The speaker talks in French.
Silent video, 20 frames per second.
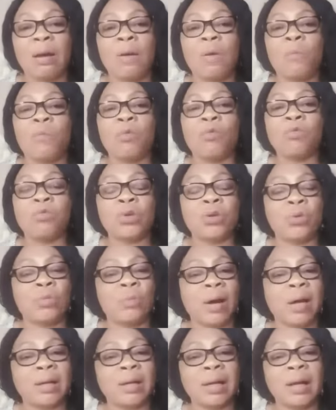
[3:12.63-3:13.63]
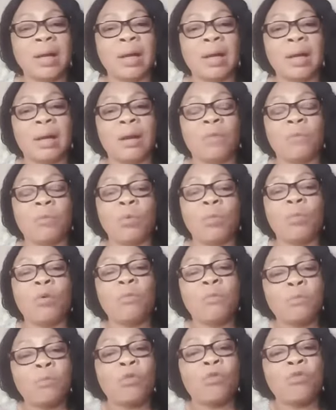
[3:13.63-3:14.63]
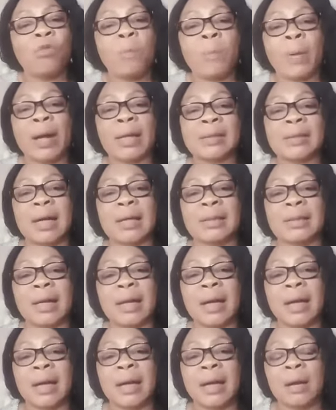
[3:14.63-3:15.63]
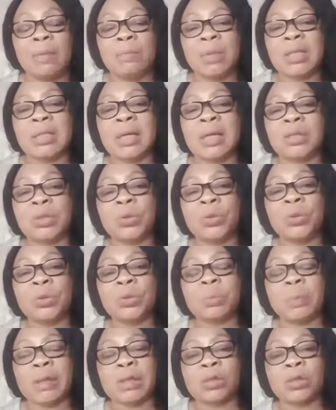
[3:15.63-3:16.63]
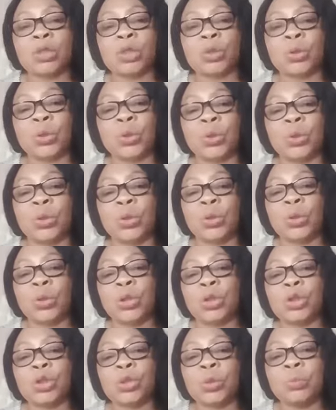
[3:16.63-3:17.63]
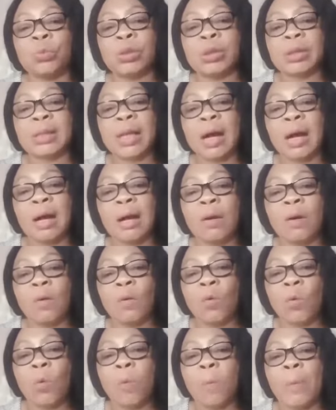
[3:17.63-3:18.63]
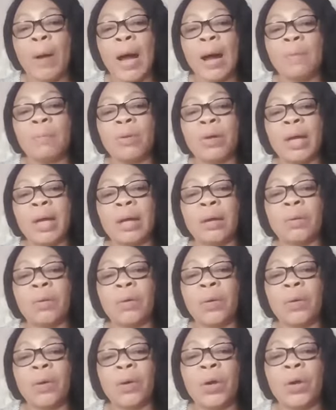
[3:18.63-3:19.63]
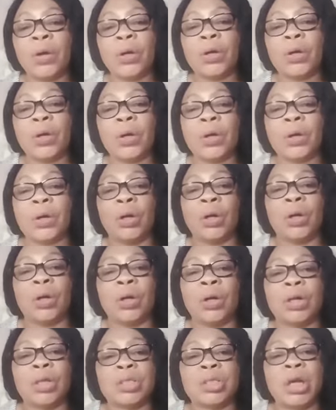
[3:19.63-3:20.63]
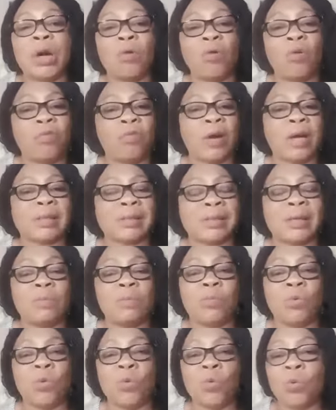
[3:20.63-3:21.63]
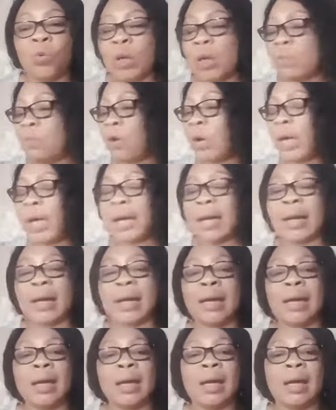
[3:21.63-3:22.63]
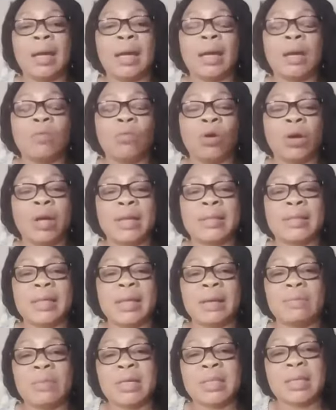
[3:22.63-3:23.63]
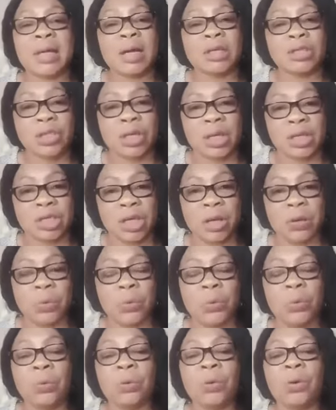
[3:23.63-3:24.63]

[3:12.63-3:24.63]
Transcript: pour vous demander, pour, pour vous présenter mes excuses parce que je, je me sens coupable et que euh, j'ai offensé beaucoup, qui m'ont écrit, qui m'ont laissé des messages que j'ai lus.